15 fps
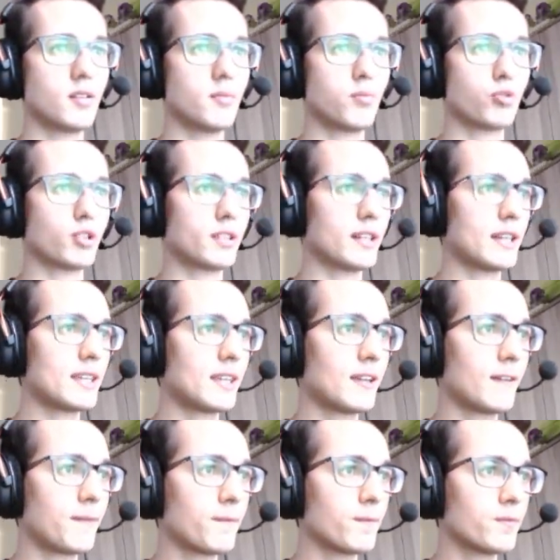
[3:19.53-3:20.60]
Burada direkt.
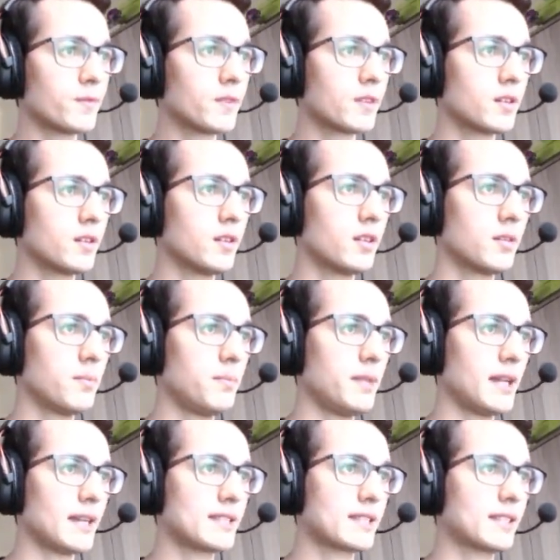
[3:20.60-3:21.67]

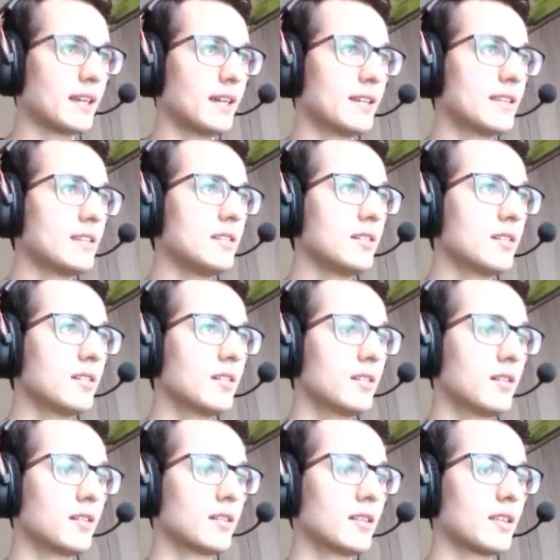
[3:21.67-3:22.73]
Birazcık daha yedi.
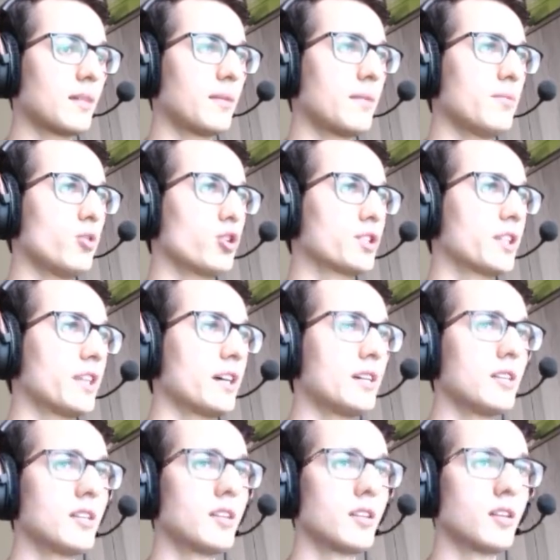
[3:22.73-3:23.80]
Tamam odada.
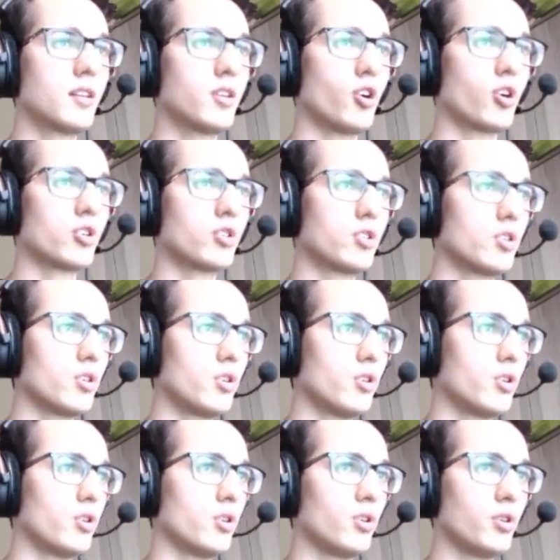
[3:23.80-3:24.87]
Yok.
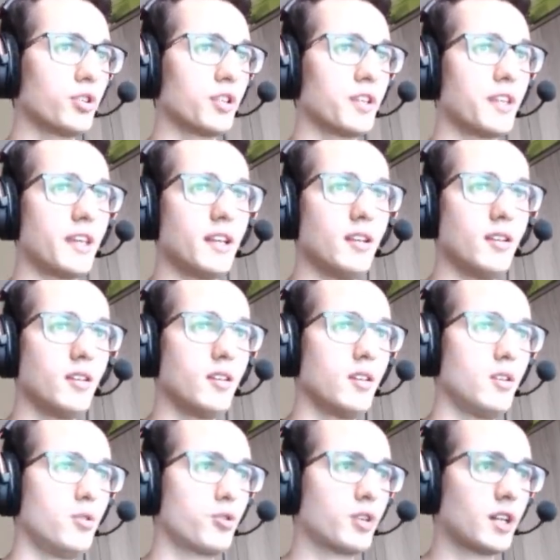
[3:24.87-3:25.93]
Odada değil.
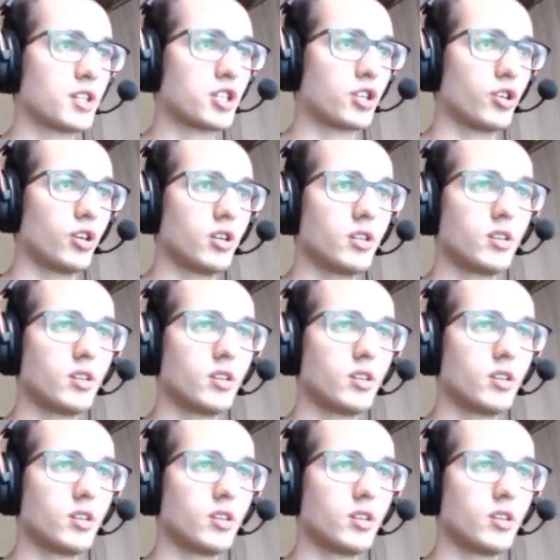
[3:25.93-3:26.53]
Yukarı çıkıyor.